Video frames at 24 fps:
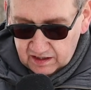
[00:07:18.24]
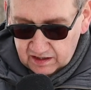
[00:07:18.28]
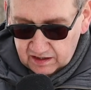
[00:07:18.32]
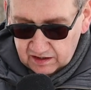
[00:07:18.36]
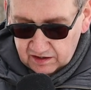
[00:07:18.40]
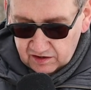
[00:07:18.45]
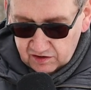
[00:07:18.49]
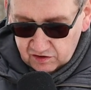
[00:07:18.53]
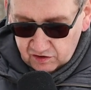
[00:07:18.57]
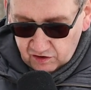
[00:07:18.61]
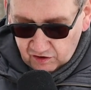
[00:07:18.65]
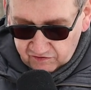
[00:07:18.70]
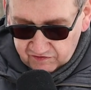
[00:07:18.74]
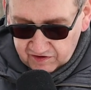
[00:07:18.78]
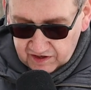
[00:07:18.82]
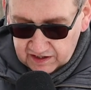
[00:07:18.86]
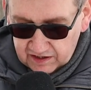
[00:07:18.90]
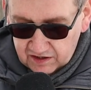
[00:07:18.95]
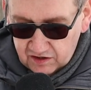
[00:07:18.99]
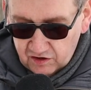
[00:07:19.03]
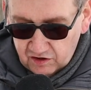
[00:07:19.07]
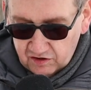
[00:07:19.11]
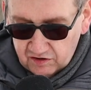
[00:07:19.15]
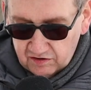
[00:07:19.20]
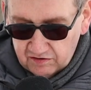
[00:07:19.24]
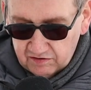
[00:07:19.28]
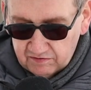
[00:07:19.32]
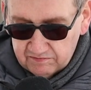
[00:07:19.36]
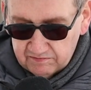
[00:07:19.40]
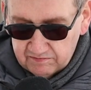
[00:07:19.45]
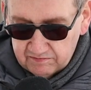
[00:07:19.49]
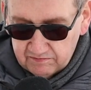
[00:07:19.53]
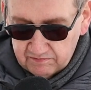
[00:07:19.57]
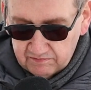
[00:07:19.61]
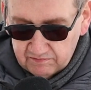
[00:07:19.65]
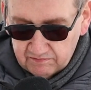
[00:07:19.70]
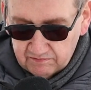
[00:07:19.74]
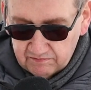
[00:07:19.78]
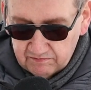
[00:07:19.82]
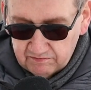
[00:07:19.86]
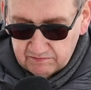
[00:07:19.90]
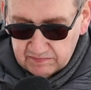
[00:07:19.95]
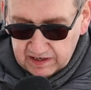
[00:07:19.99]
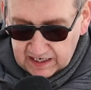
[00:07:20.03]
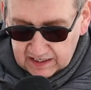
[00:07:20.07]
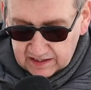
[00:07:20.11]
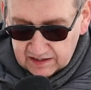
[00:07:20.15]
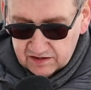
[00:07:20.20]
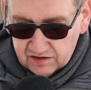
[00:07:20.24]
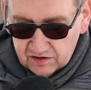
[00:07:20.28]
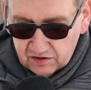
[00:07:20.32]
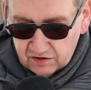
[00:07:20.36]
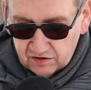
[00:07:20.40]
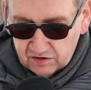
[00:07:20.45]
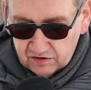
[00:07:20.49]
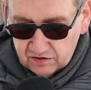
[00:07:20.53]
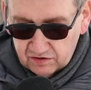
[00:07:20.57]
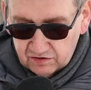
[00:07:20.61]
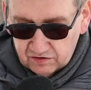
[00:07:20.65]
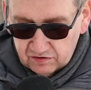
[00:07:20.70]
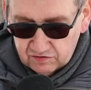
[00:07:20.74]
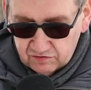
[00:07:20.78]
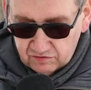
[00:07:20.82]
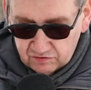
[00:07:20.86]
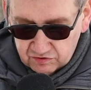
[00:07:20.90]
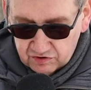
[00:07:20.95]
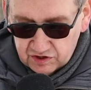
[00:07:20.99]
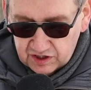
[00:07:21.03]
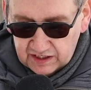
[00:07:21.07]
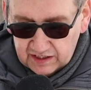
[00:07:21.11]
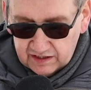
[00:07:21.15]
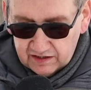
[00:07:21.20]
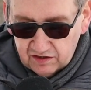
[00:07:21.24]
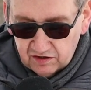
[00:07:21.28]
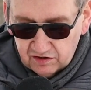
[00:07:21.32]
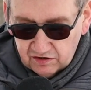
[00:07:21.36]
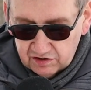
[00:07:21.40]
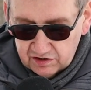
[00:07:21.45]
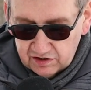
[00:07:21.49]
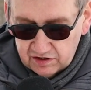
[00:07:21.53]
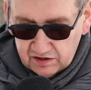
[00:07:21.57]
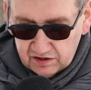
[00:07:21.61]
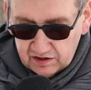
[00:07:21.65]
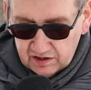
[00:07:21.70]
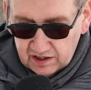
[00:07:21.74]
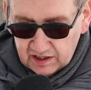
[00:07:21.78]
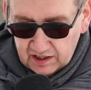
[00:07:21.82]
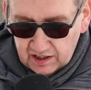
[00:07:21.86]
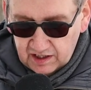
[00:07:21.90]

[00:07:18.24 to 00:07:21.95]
nowego, bardzo dużego i